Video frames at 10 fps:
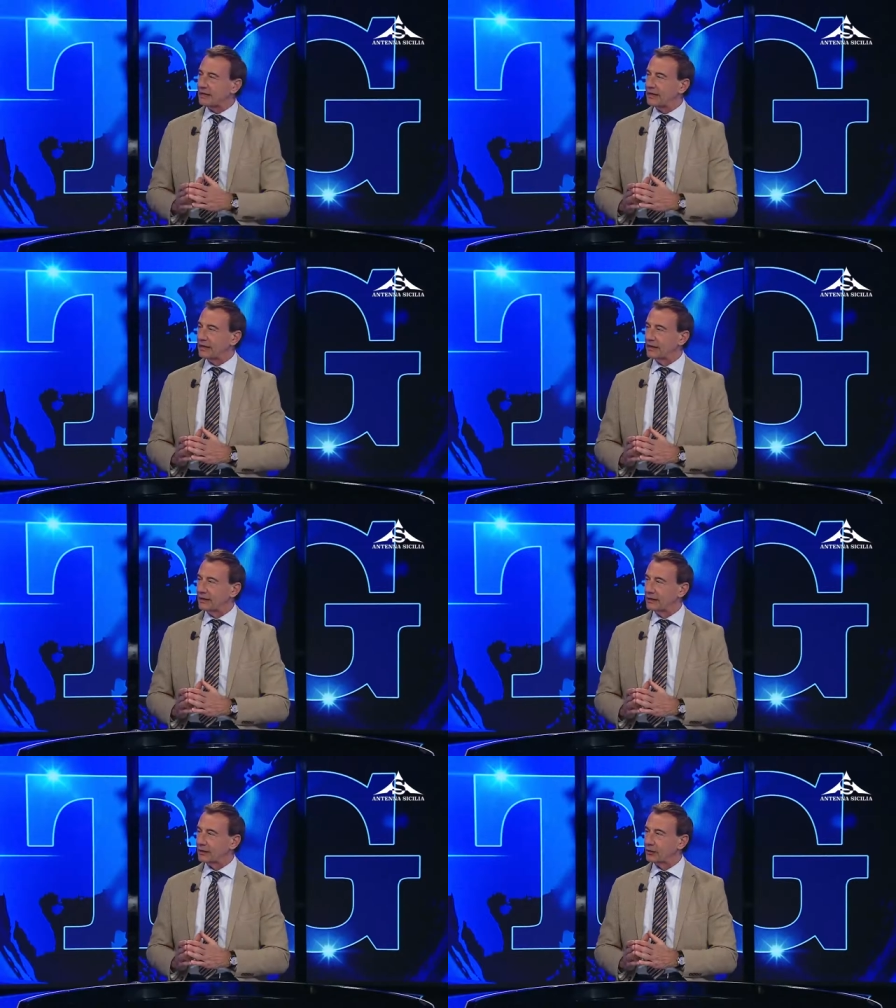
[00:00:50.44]

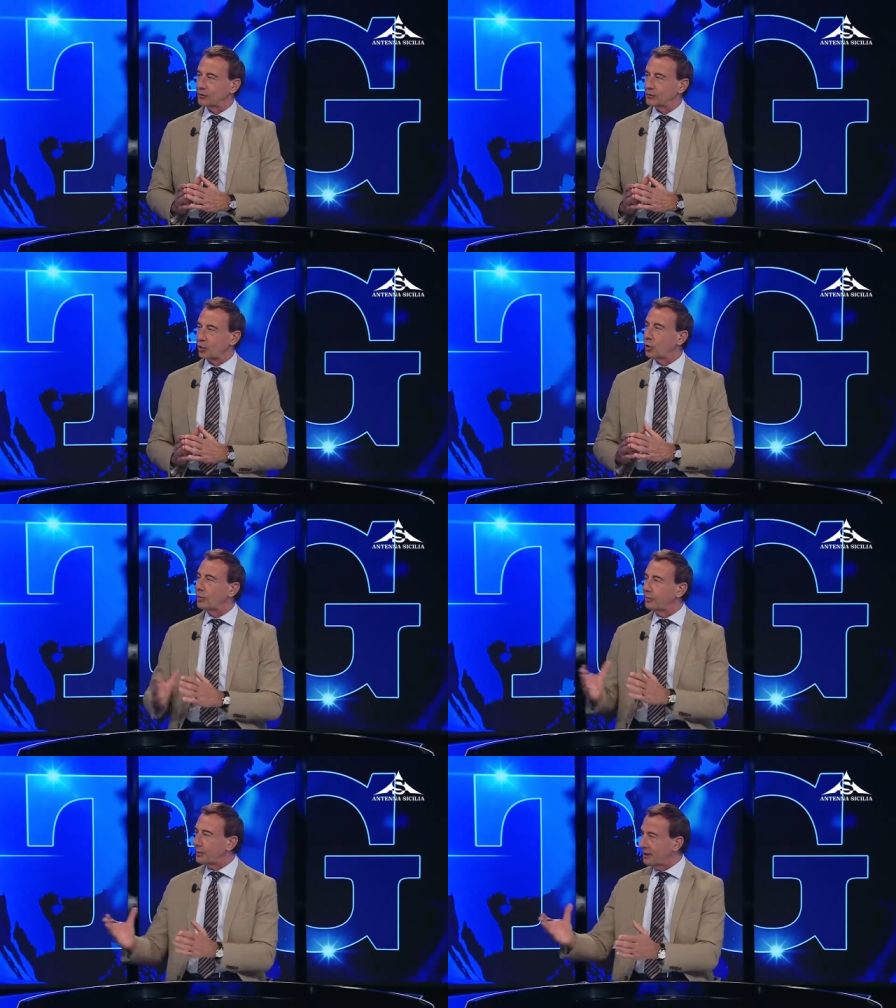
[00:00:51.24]
che eh, co-
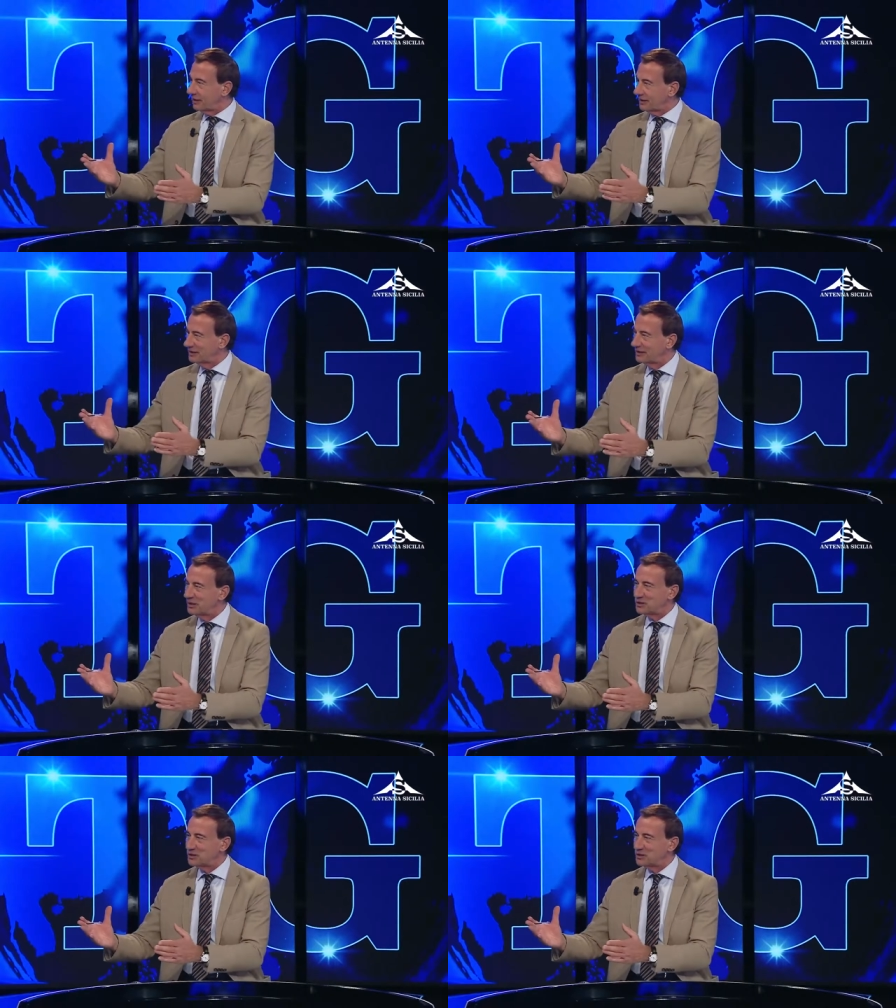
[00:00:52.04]
compie il